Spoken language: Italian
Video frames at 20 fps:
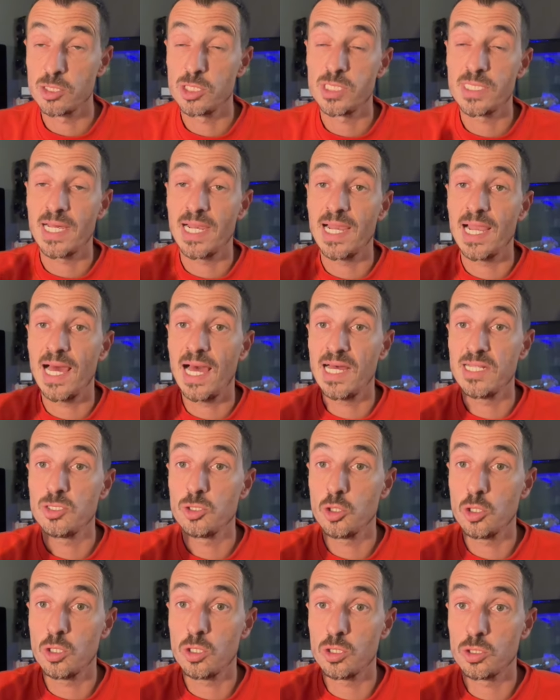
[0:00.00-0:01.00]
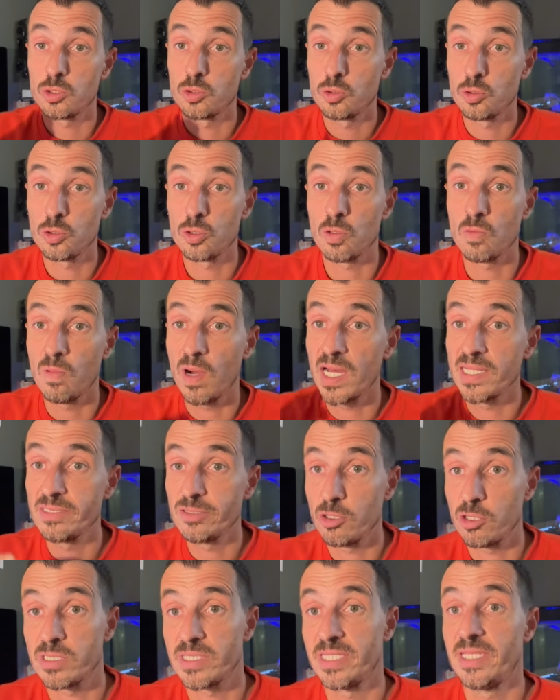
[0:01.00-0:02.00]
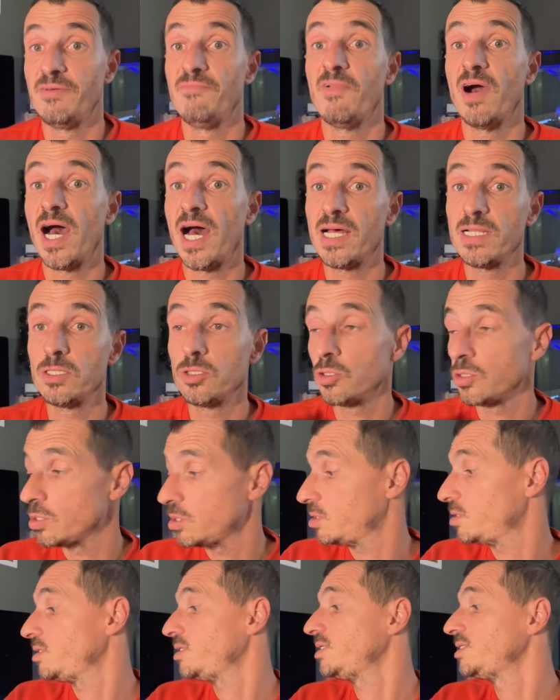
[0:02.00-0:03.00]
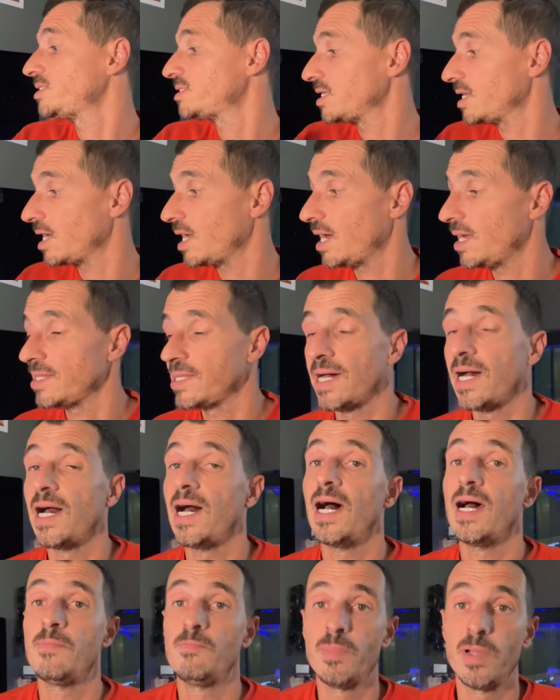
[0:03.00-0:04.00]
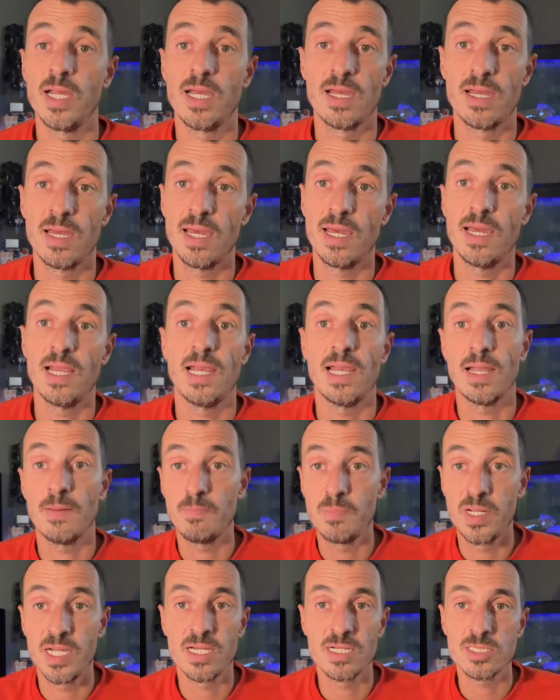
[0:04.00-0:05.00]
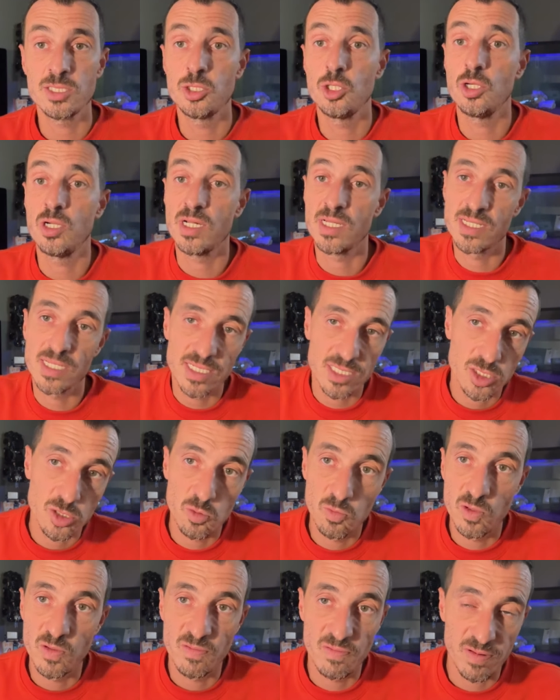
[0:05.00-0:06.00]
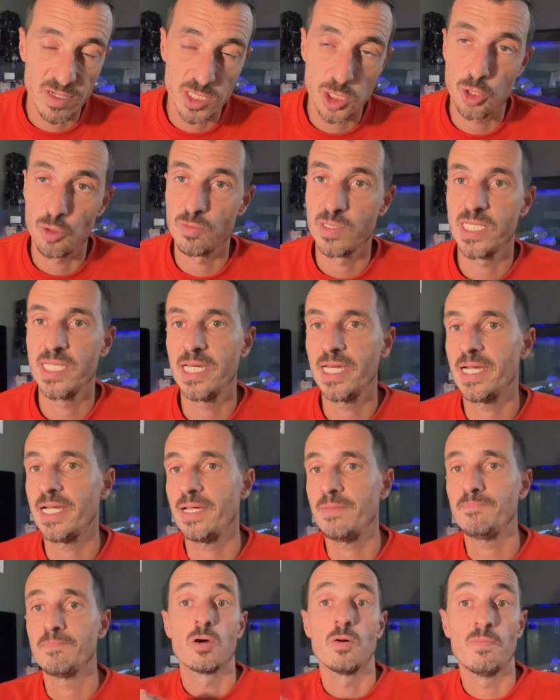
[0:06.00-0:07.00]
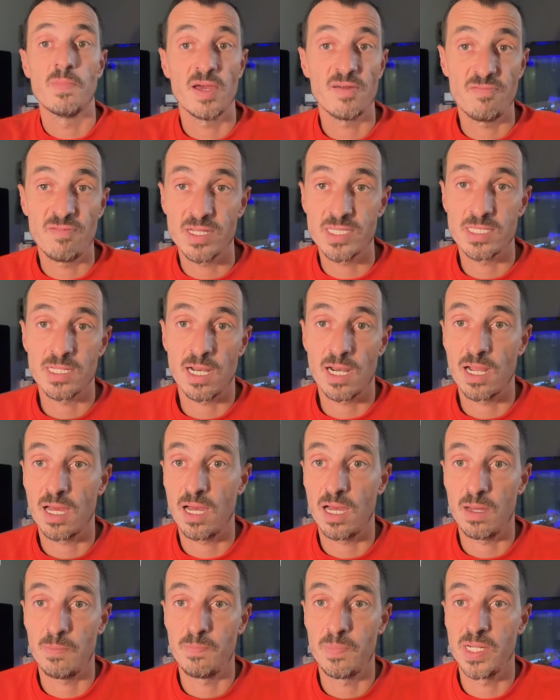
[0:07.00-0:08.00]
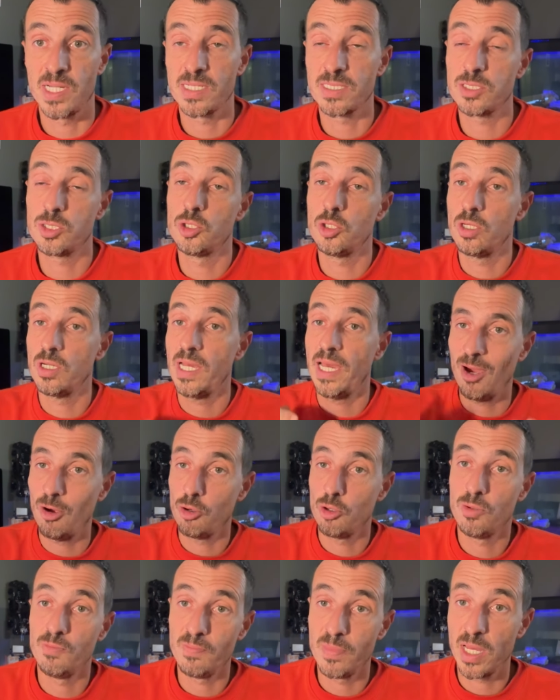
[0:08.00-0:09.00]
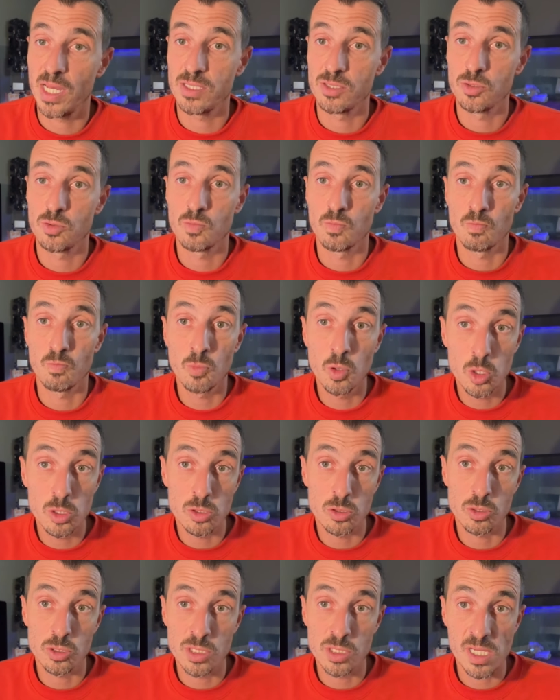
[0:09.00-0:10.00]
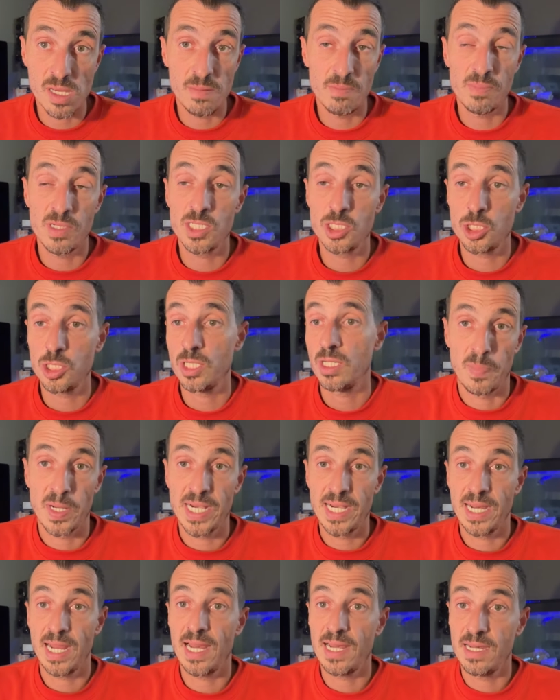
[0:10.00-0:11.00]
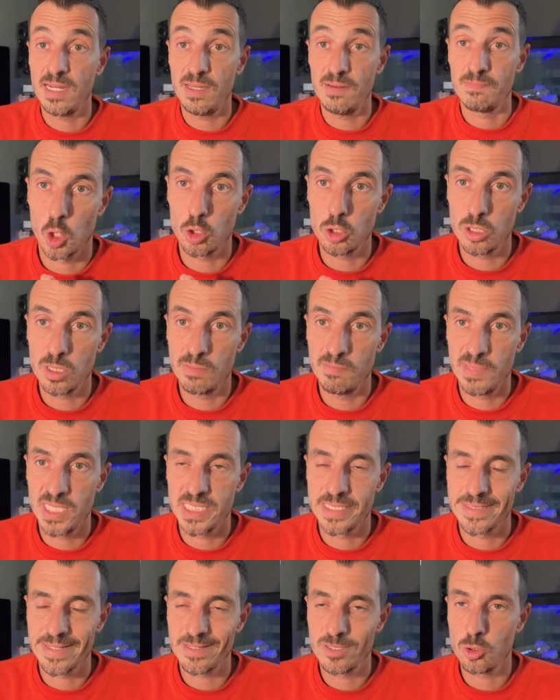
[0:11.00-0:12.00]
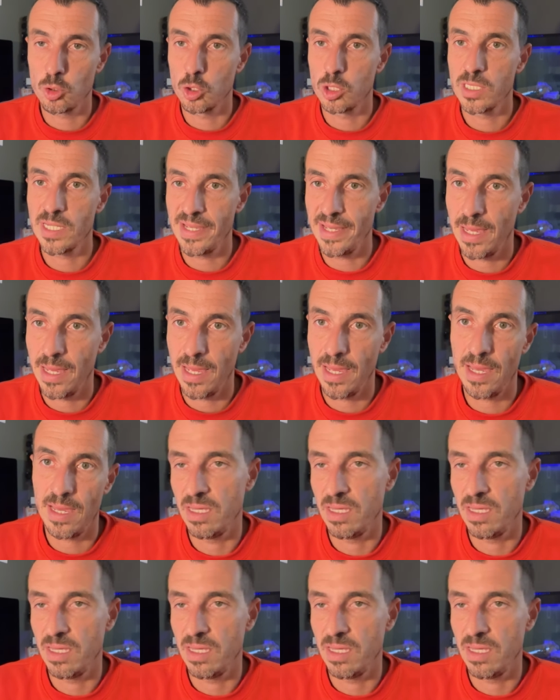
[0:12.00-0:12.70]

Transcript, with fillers: installato, tutto quanto attivato, installata anche l'applicazione, adesso vi faccio vedere com'è fatta l'applicazione, è un impianto molto semplice, pannelli, ottimizzatori e